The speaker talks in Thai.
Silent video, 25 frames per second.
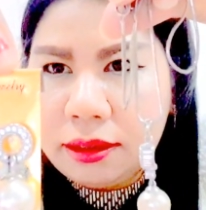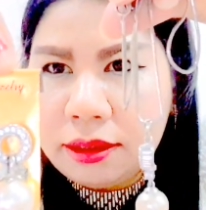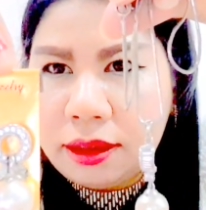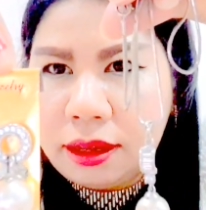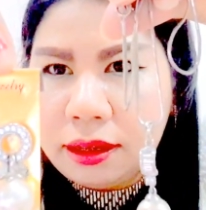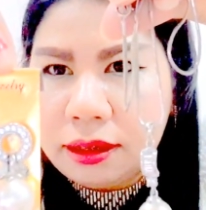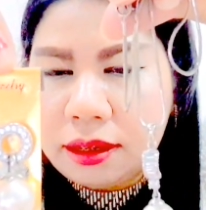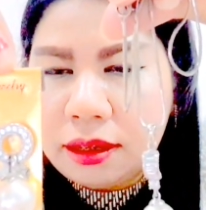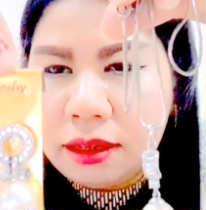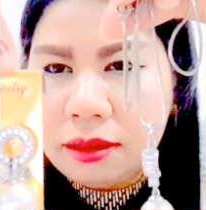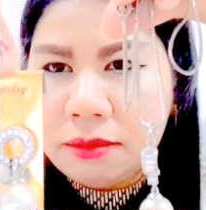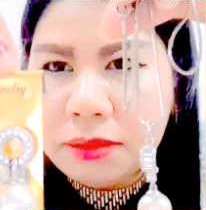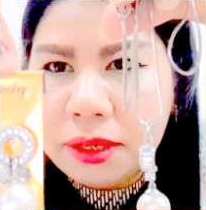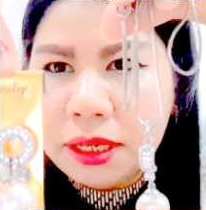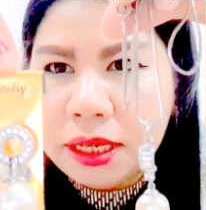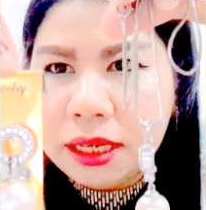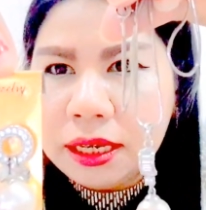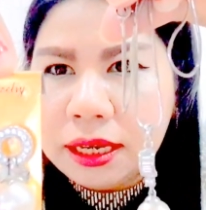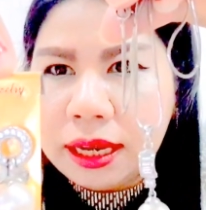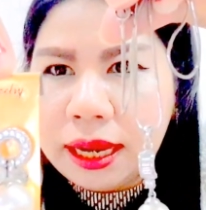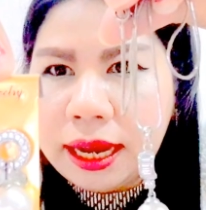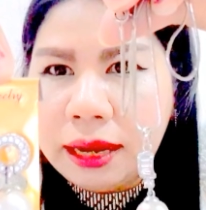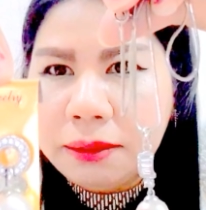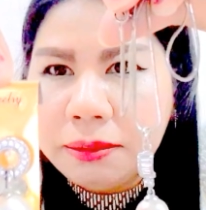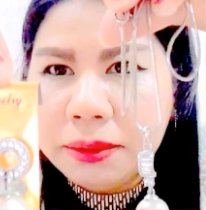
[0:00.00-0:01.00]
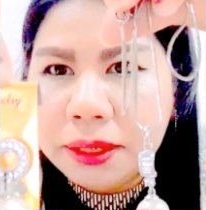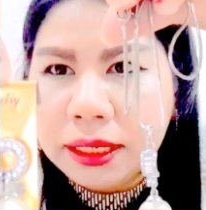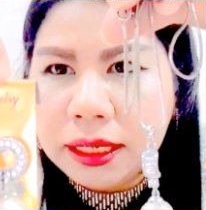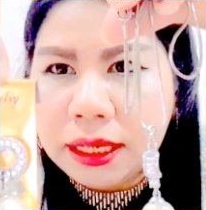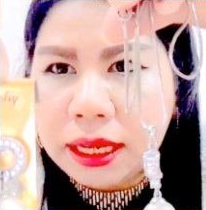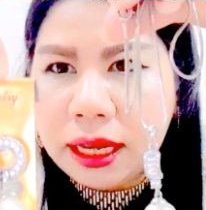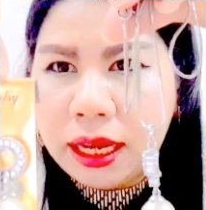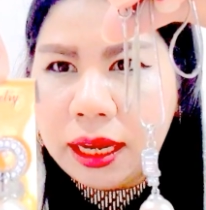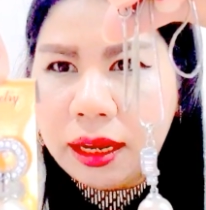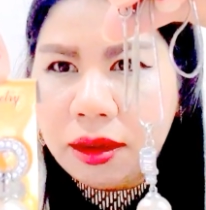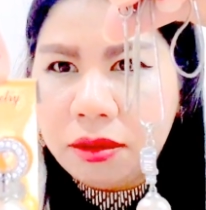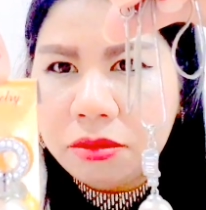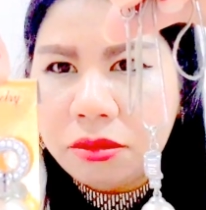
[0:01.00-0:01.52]
จากหนึ่งหมื่นหรือห้าพัน
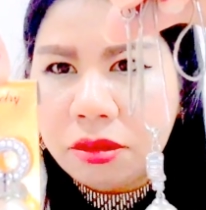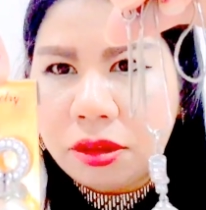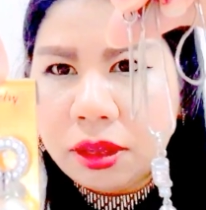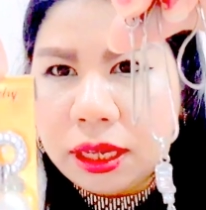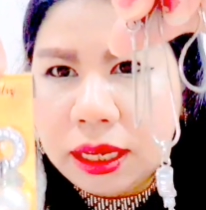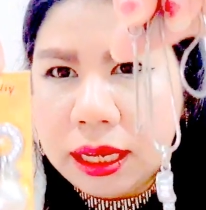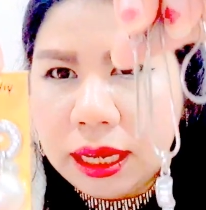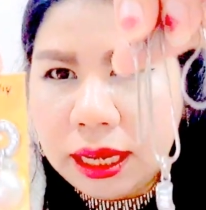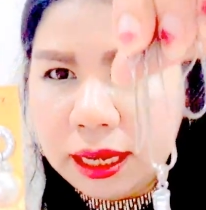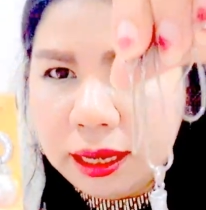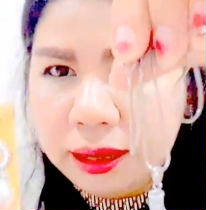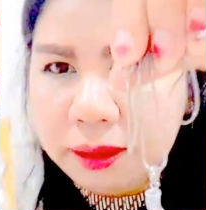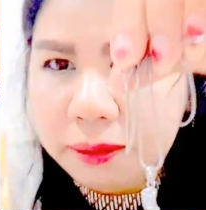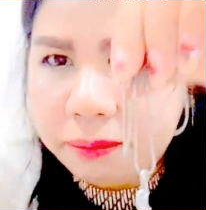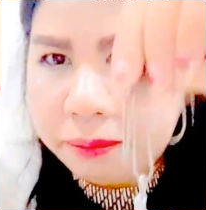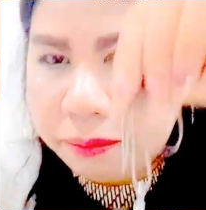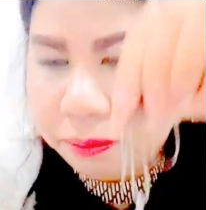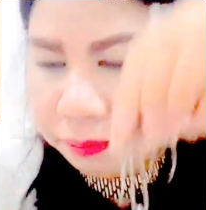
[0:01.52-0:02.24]
เก้าตัวนี้ค่ะ